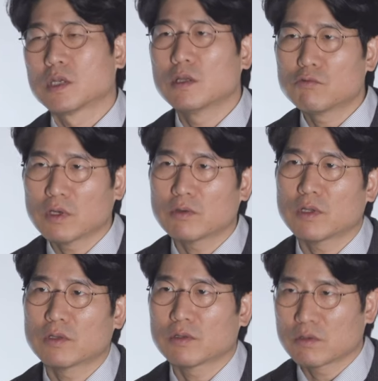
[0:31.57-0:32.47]
제대로 한
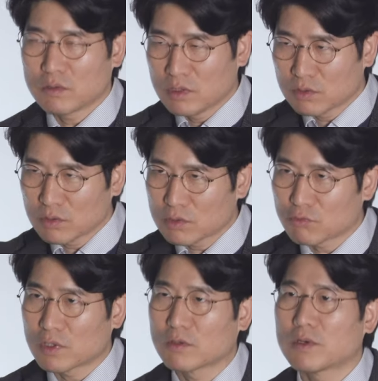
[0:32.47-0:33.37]
건아니야그
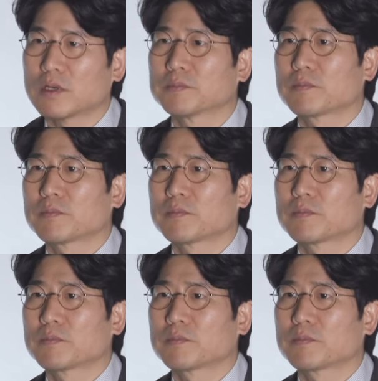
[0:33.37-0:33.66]
인터넷으로 한 거라